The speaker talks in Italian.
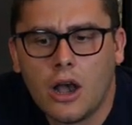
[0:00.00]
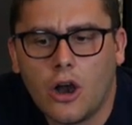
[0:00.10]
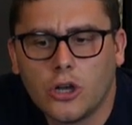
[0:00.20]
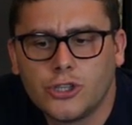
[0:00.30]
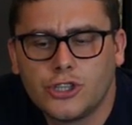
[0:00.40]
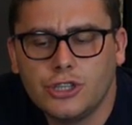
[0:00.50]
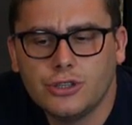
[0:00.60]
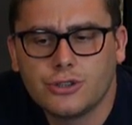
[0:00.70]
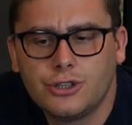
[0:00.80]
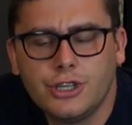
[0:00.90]

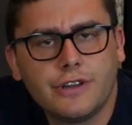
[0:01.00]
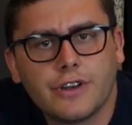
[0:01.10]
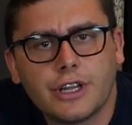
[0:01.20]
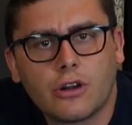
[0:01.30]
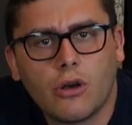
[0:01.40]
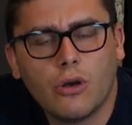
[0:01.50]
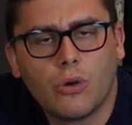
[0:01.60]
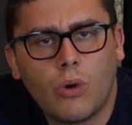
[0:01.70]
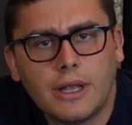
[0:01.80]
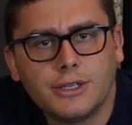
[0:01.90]
Oggi ti
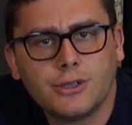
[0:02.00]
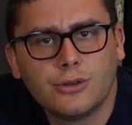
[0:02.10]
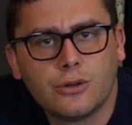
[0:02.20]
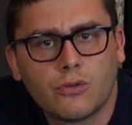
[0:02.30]
rivelerò quando